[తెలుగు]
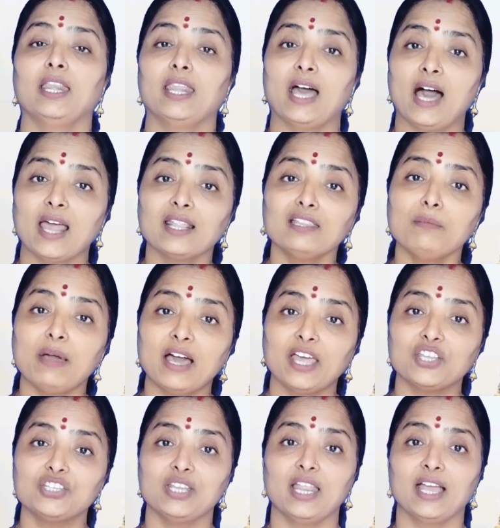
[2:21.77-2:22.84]
నారద
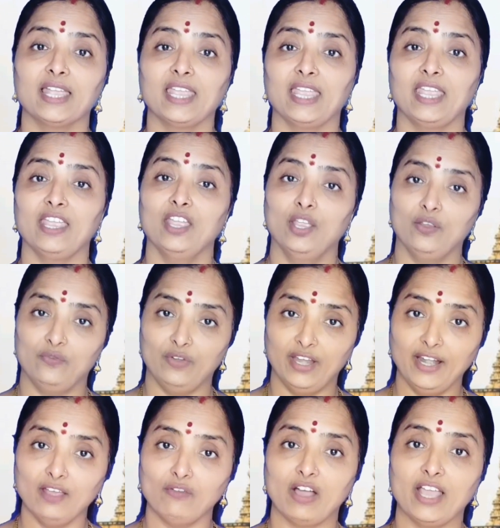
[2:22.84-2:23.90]
మహర్షిలాగే
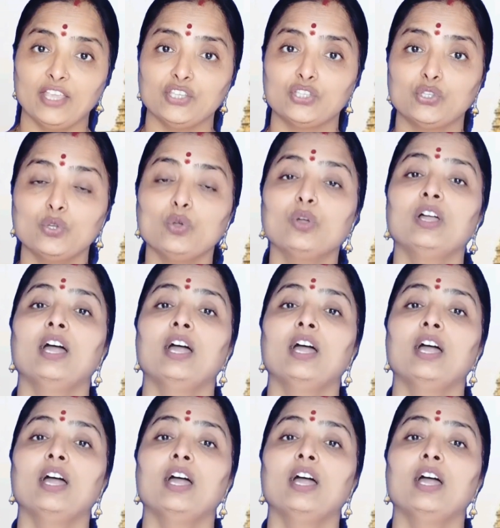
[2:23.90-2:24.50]
వీణ వాయిస్తూ